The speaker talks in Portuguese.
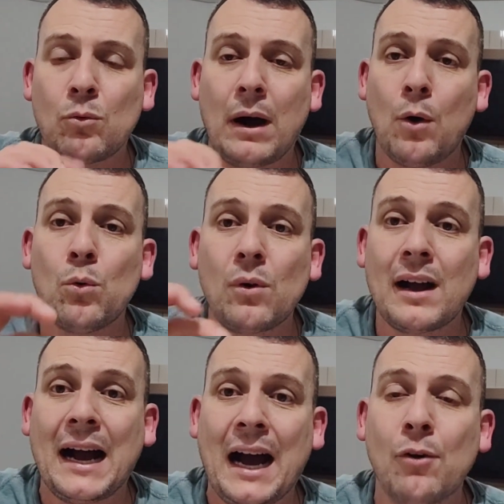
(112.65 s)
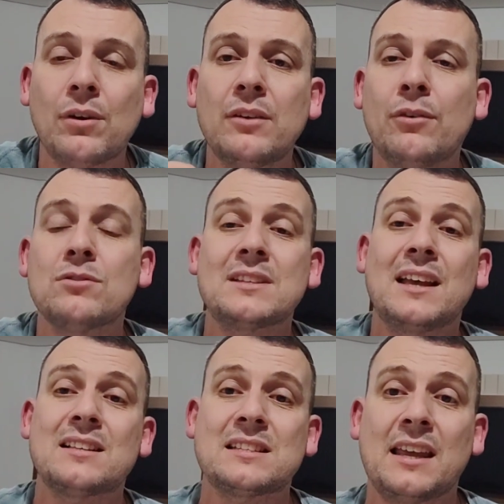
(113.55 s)
qual carro que vão
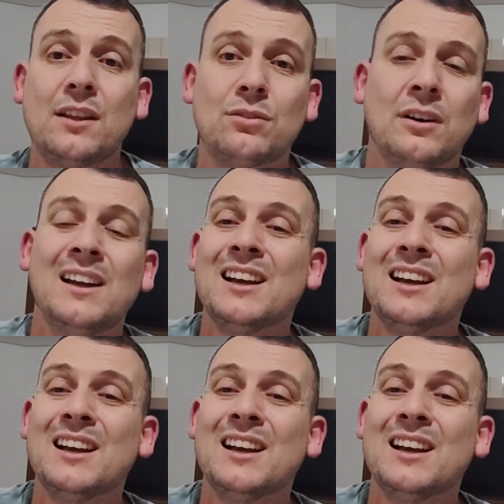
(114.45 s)
ser aceitos.